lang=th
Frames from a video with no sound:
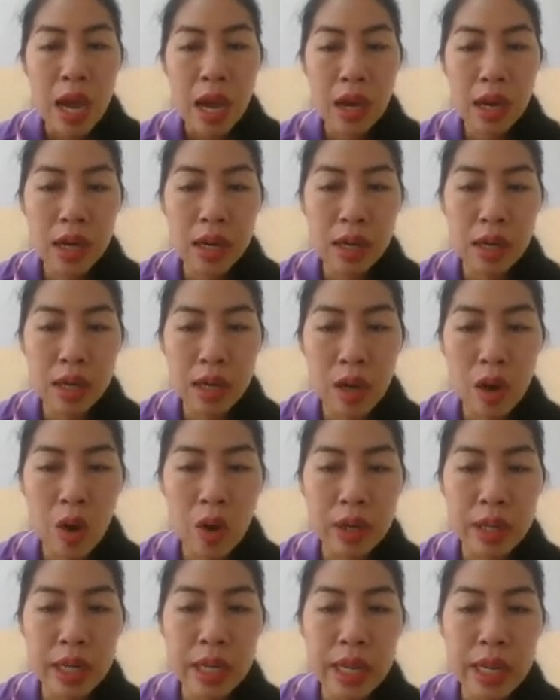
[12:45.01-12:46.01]
เอ่อก่
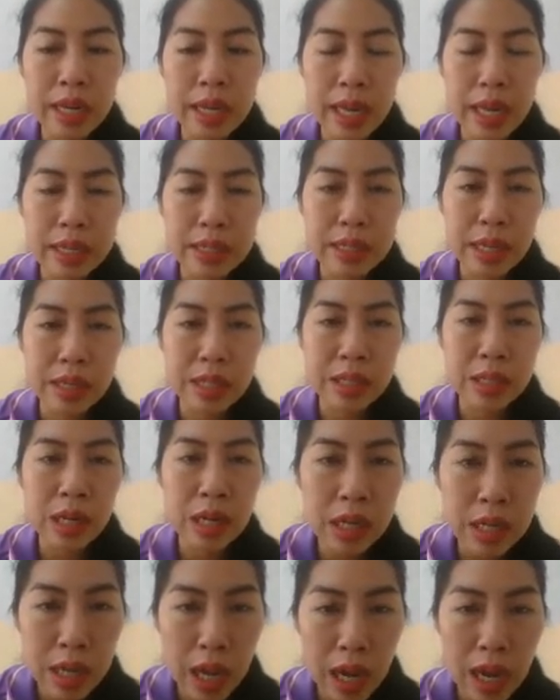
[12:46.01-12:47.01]
อนที่เด็กๆจะ
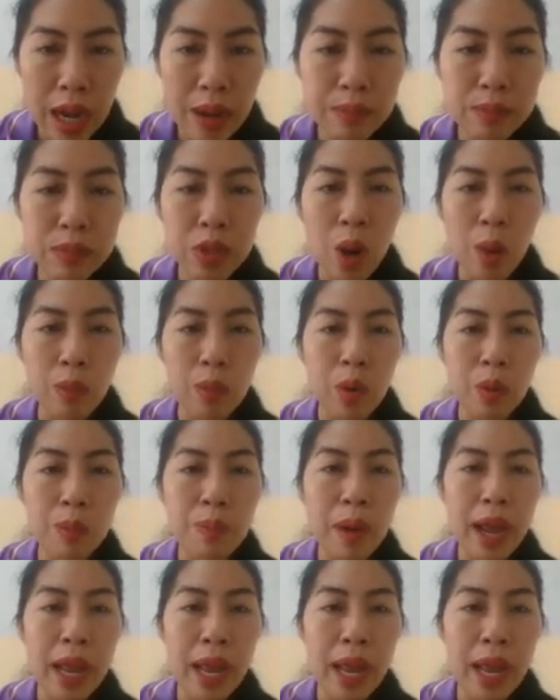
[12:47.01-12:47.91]
เลือกคำตอบลงไป